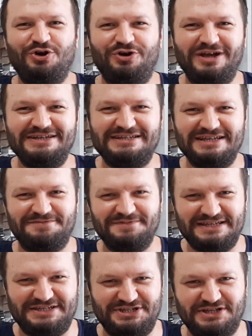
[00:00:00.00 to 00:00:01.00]

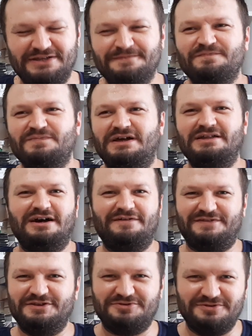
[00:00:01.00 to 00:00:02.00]
öğrencilerimiz için. Hani
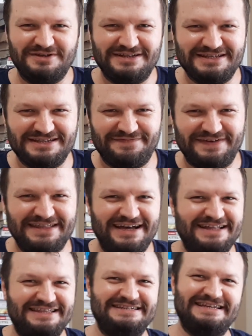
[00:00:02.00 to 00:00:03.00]
hafta sonlarınızı
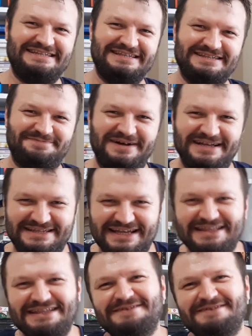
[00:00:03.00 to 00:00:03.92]
feda edeceksiniz Yani biliyoruz. Bazen.